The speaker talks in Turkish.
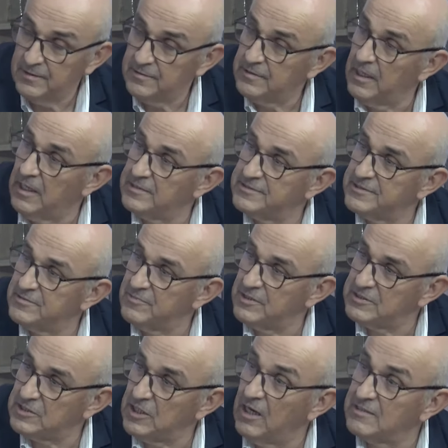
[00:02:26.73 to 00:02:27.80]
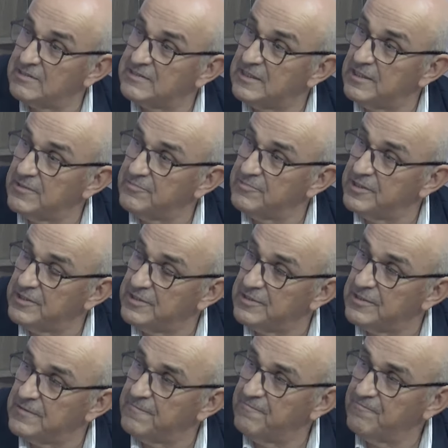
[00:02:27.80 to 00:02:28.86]
dağıtılması hak
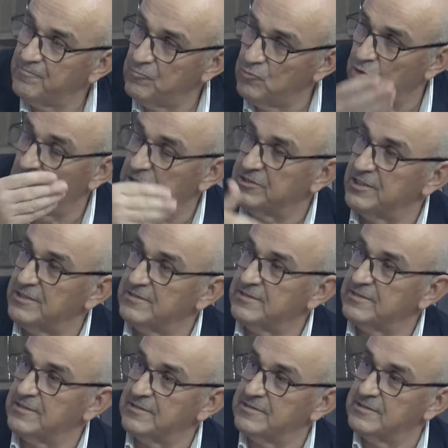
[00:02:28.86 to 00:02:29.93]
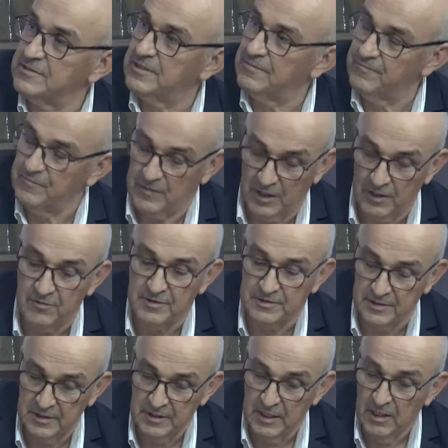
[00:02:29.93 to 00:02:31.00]
sahiplerine müracaat sırasında. Tapu sahibi,
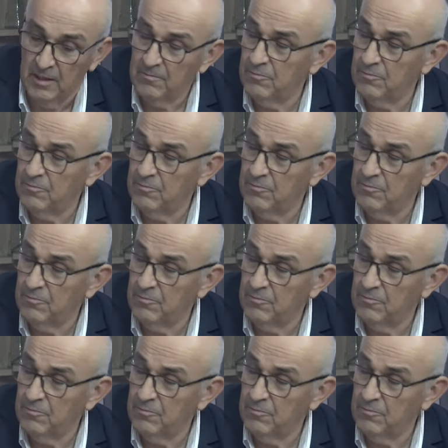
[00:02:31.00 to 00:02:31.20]
evet.